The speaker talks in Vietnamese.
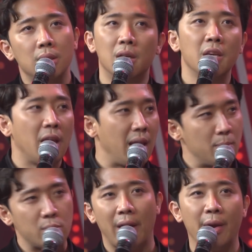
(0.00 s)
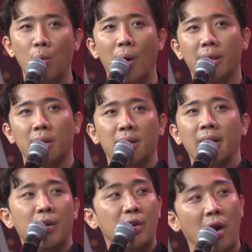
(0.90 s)
những gì em trải qua từ
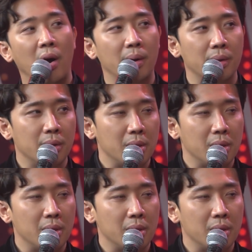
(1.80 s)
đây đến đó